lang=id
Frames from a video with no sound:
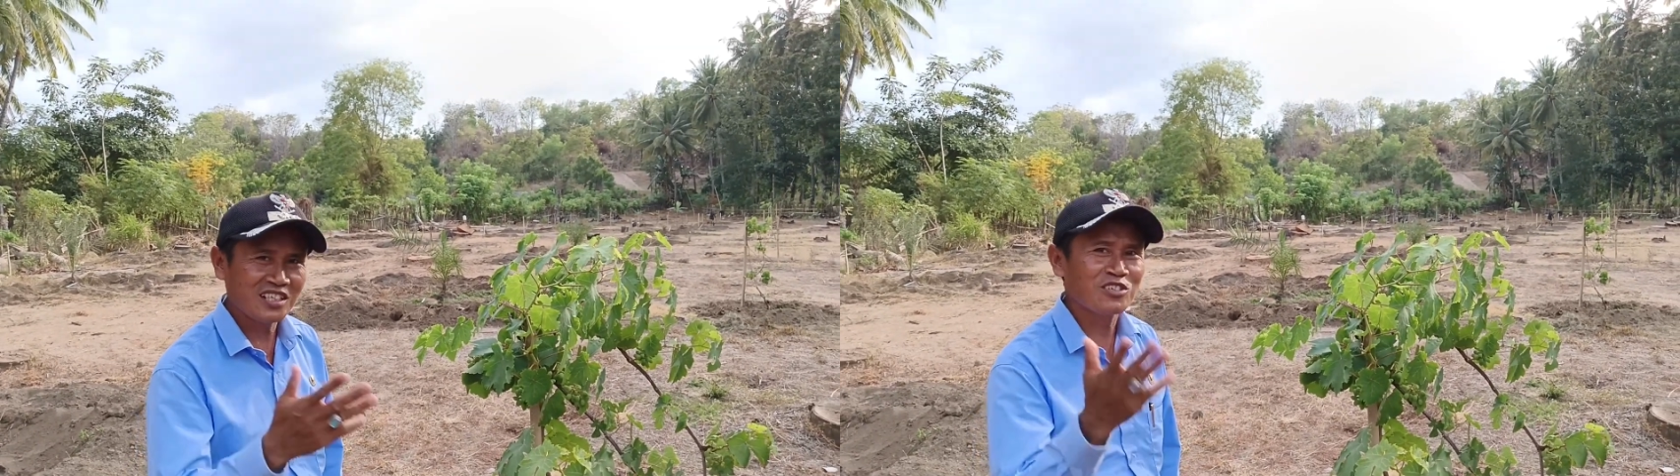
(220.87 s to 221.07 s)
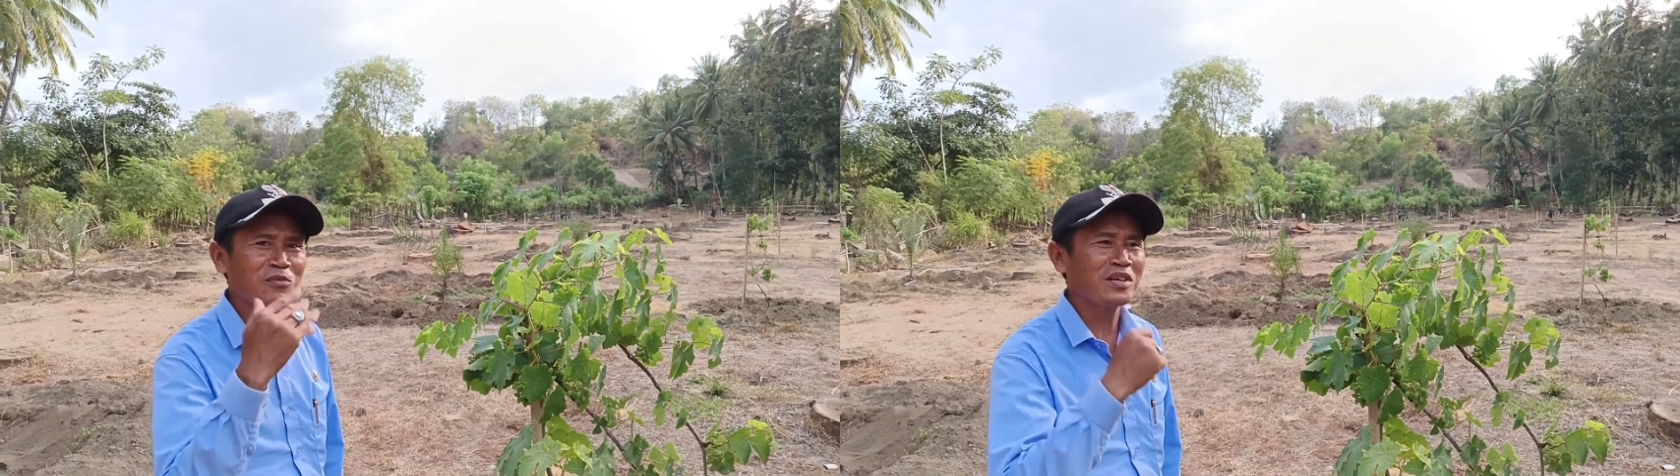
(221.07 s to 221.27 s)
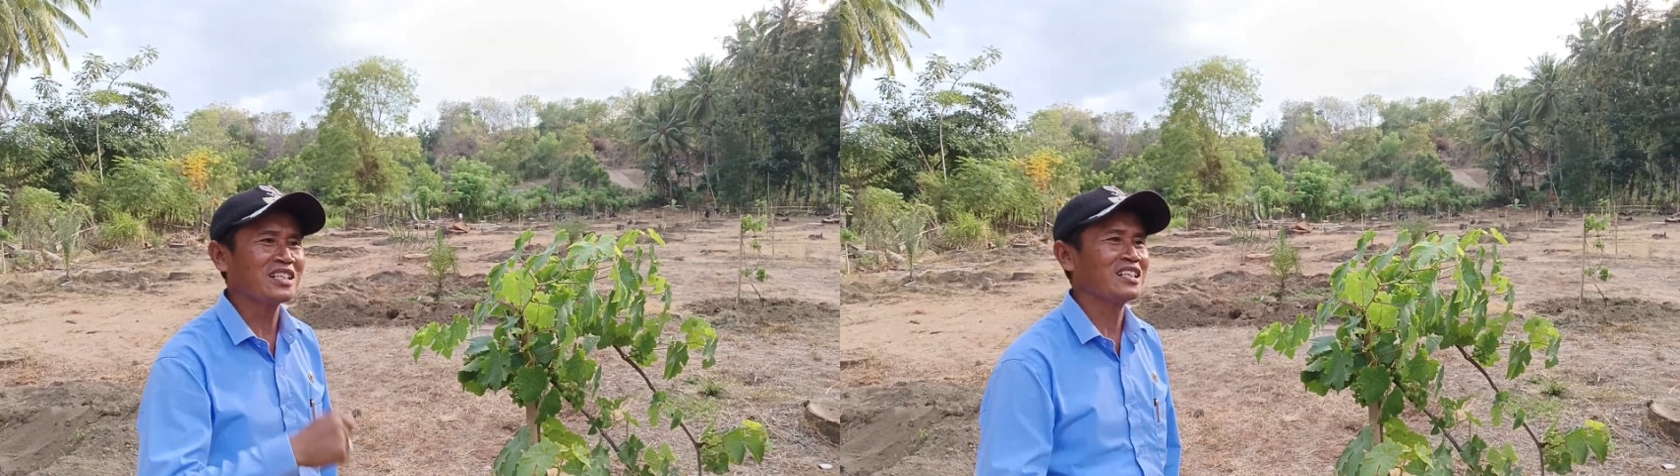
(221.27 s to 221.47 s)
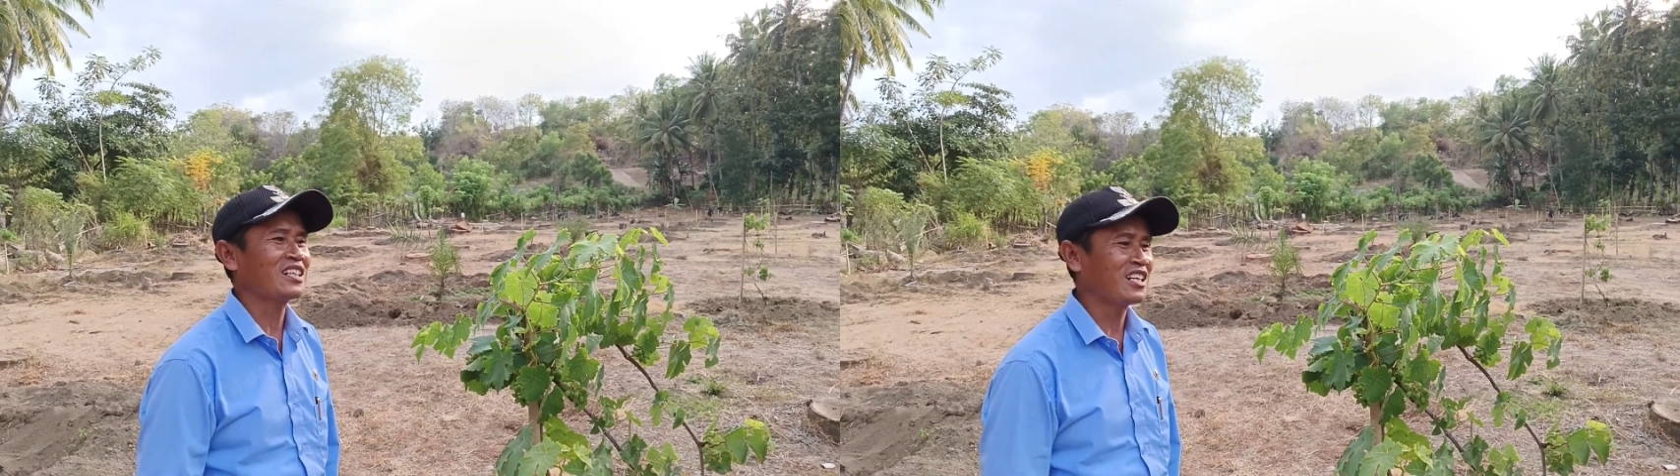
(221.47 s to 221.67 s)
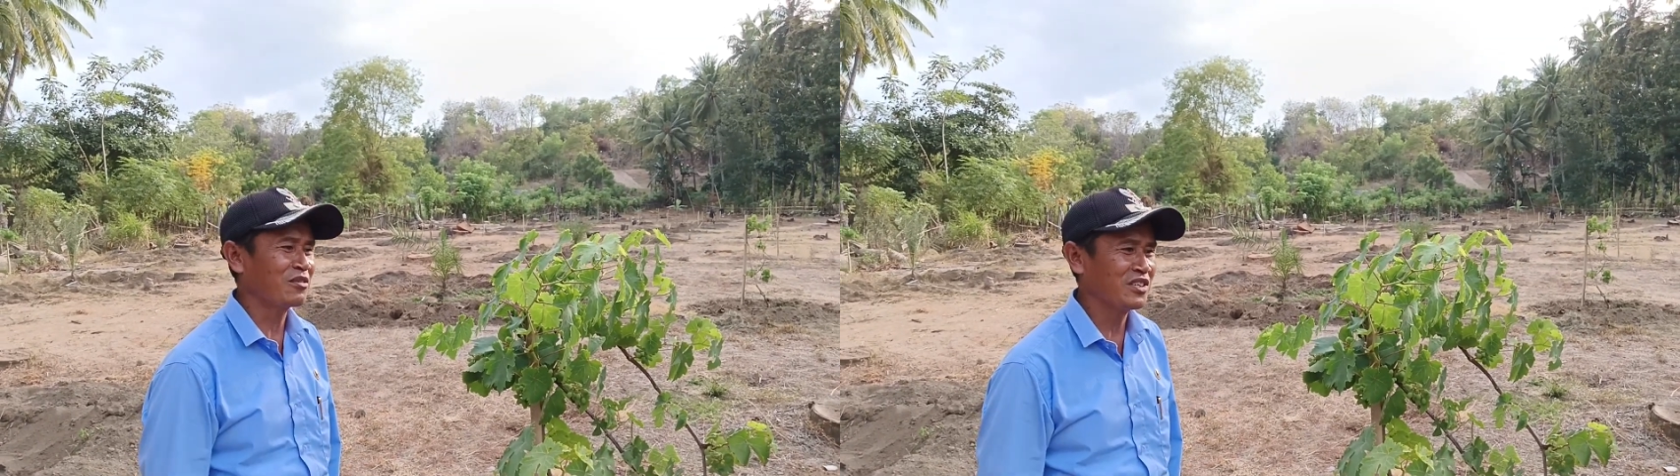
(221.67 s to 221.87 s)
Itu, itu yang banyak
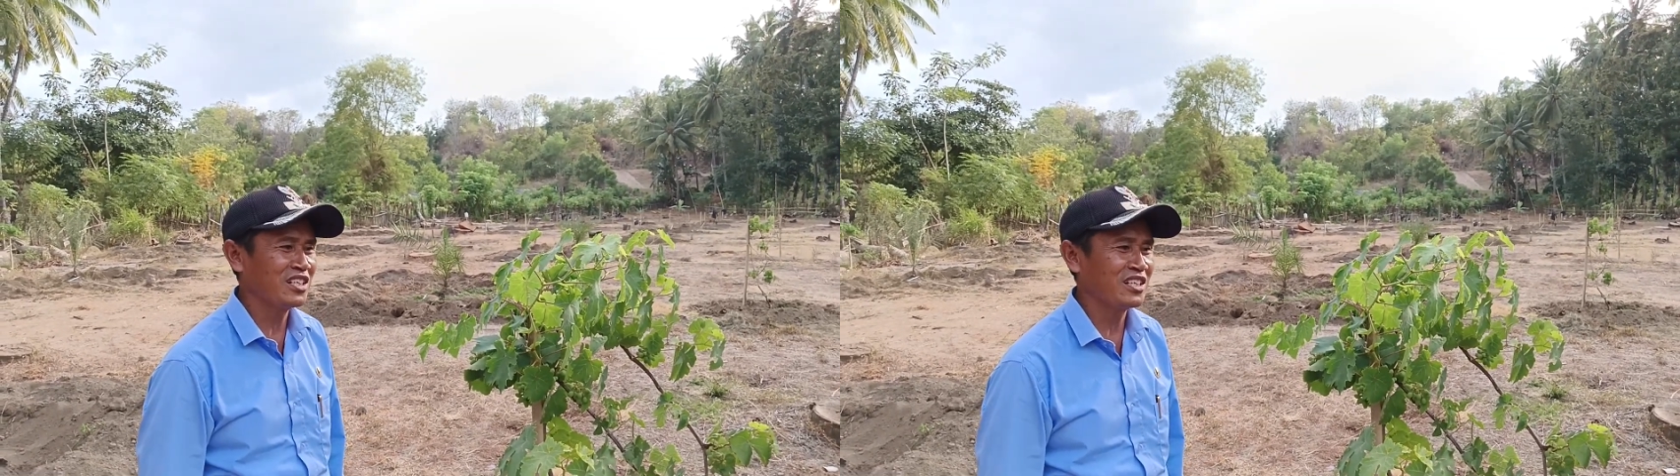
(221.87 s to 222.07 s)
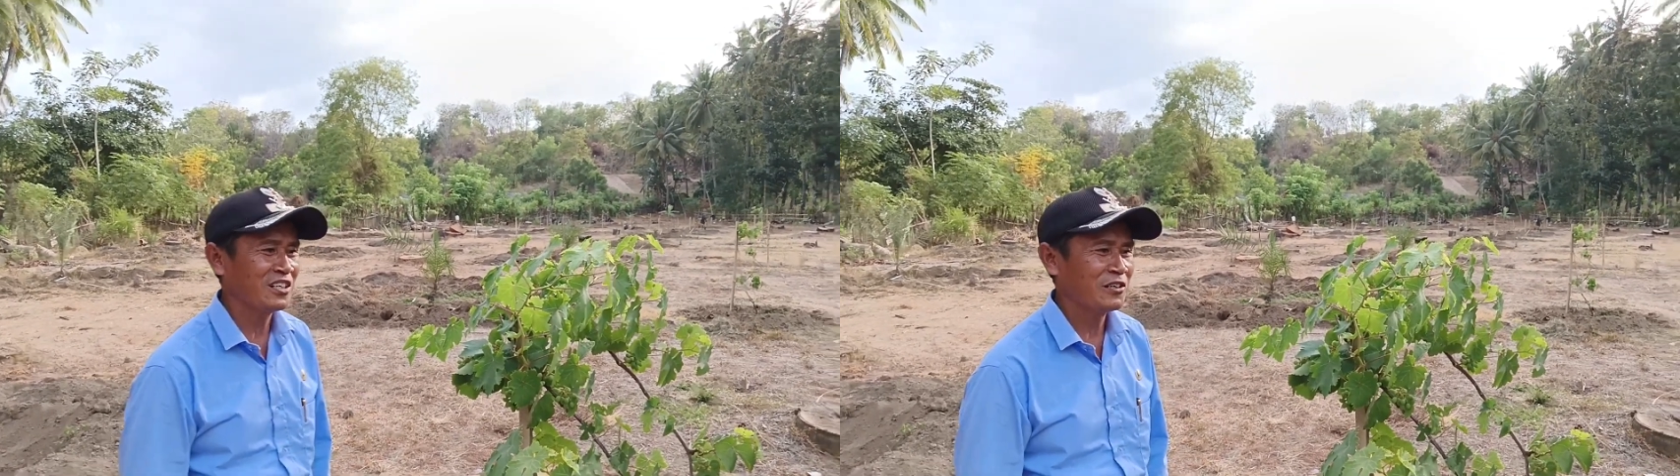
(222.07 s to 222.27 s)
ditanam di